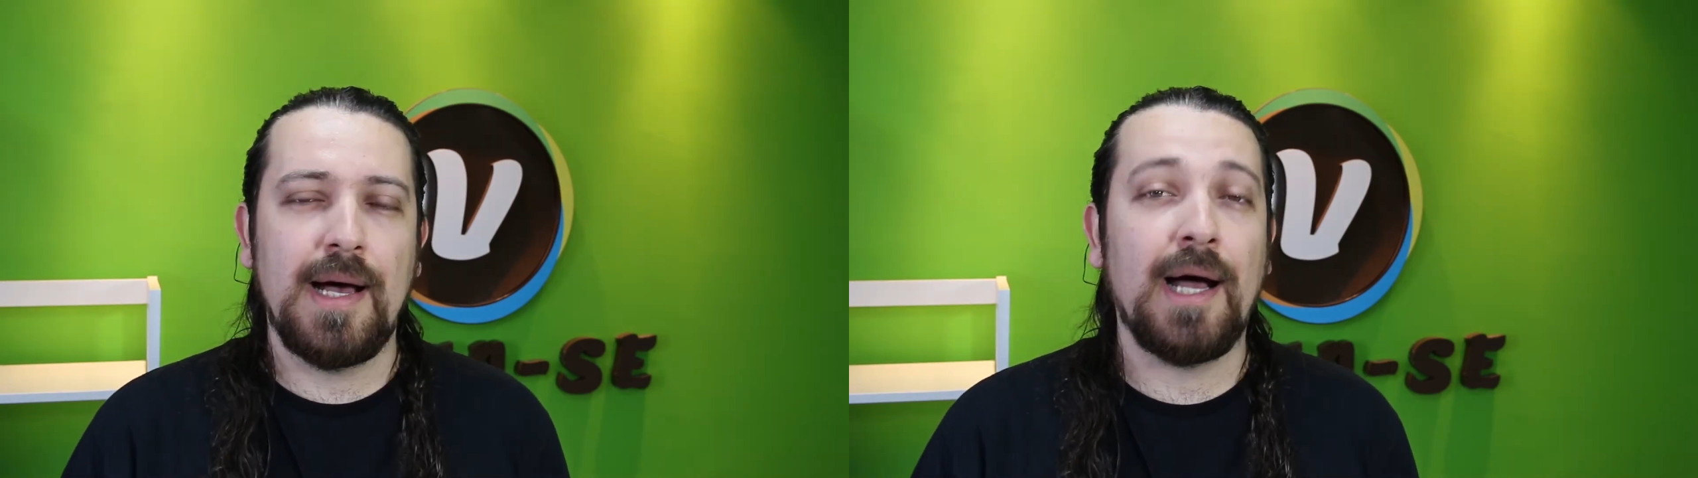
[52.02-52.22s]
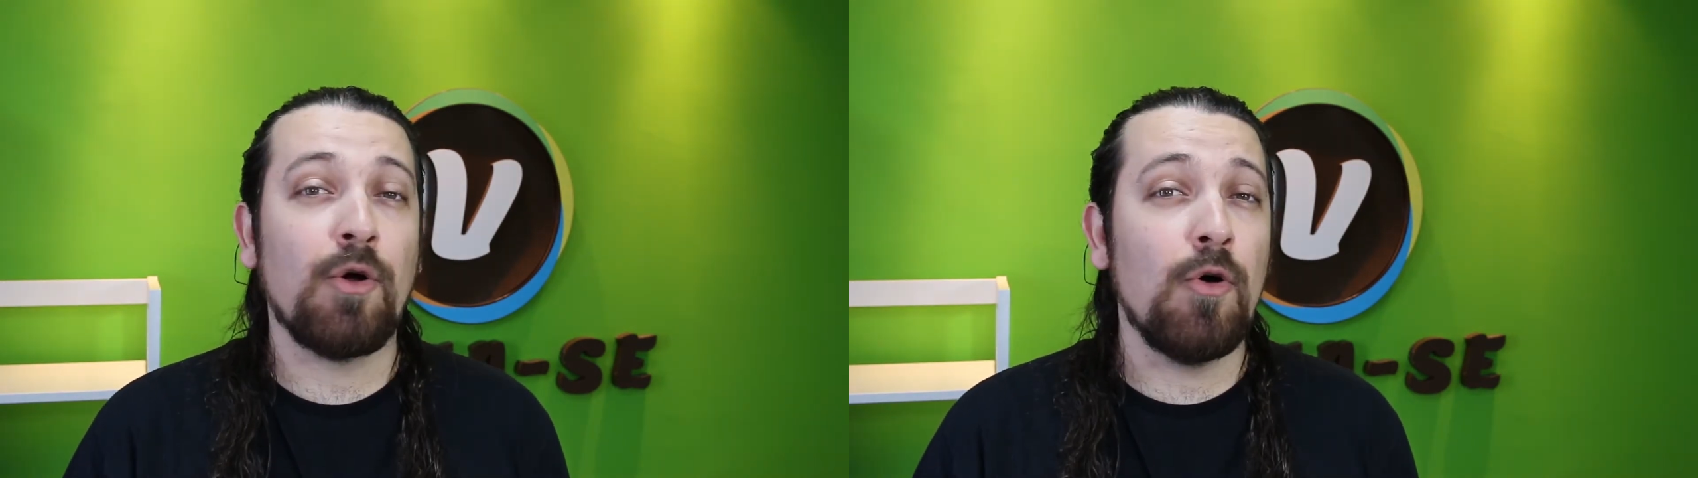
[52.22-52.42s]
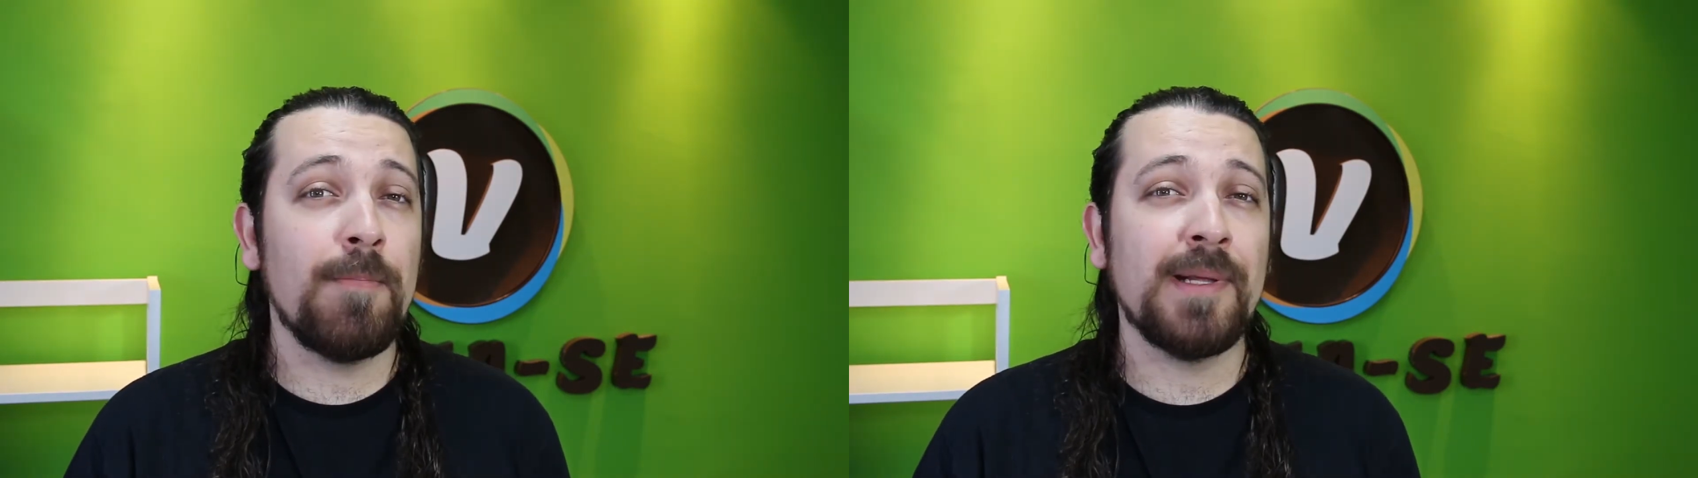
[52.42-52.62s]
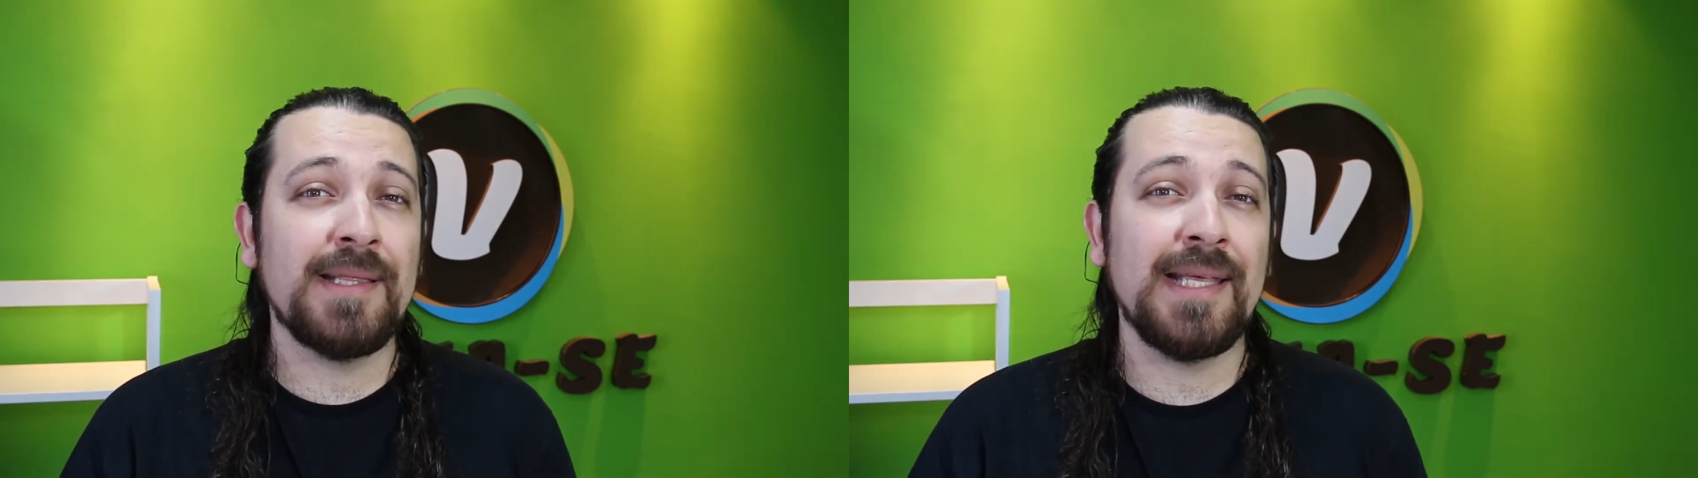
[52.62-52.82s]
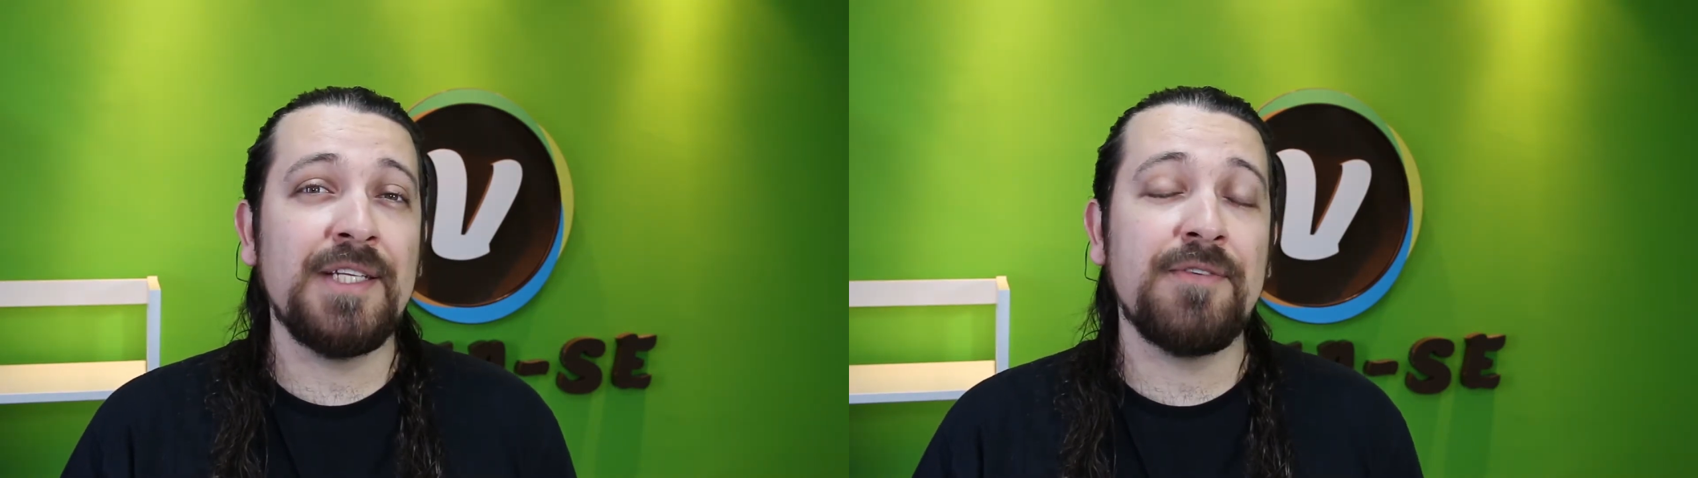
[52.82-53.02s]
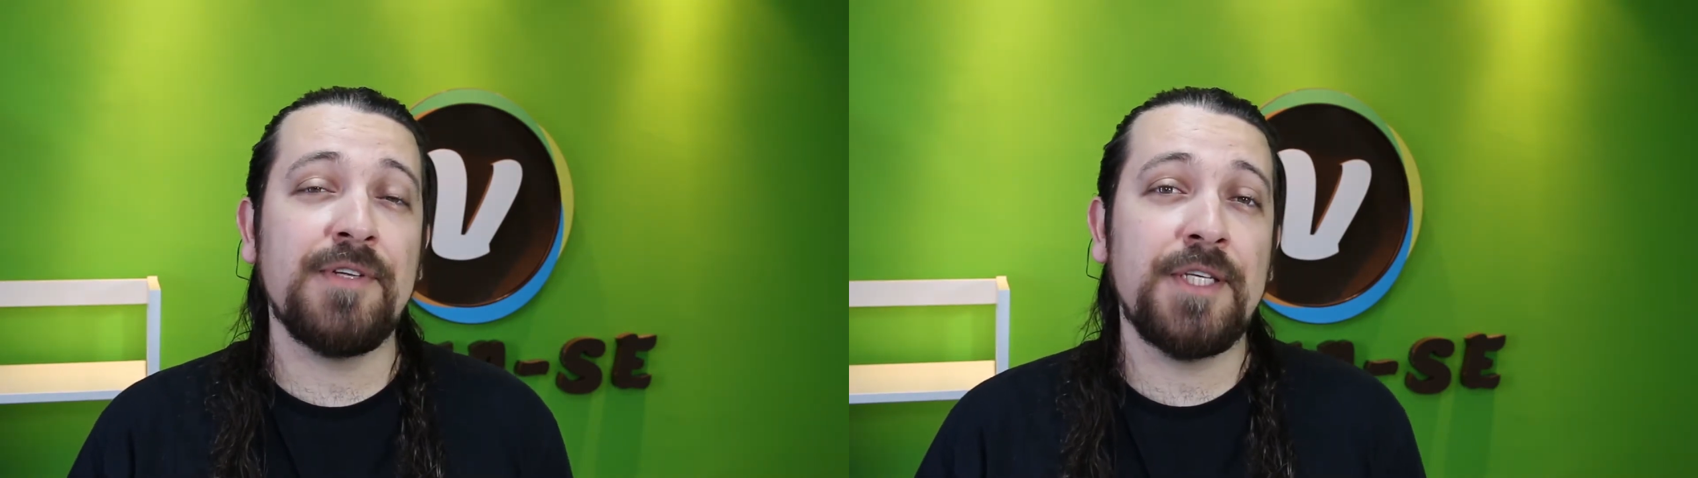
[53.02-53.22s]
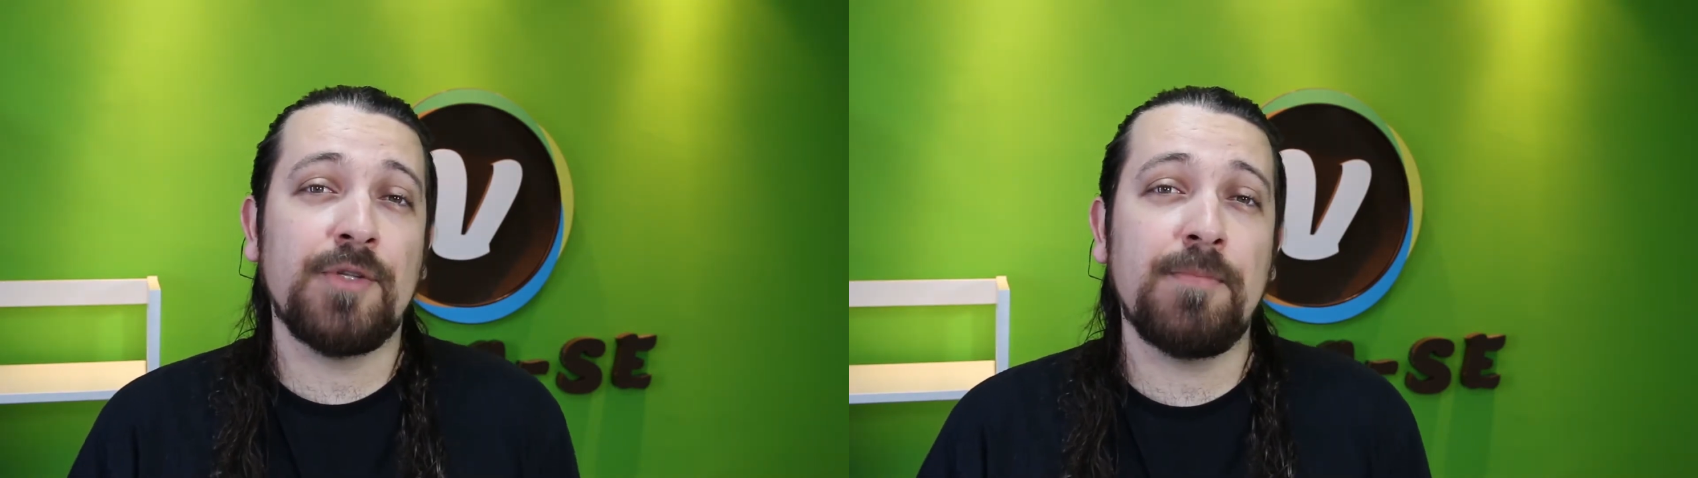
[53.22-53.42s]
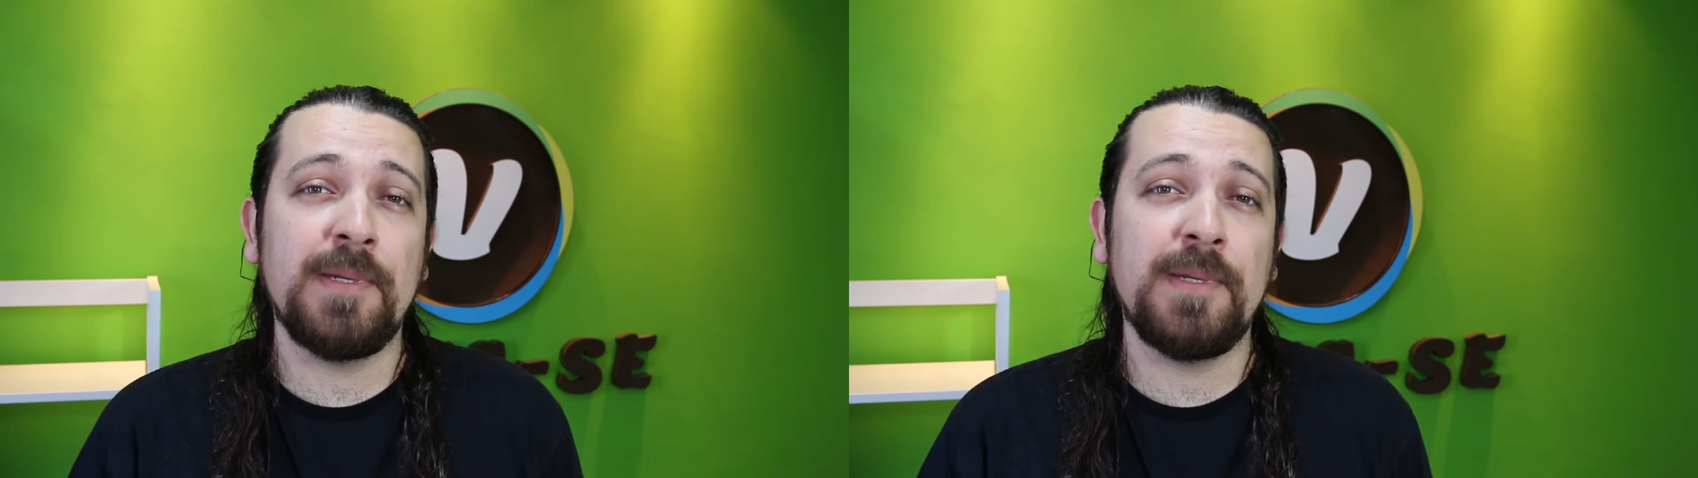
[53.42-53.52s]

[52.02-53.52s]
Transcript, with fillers: A compra tem dividido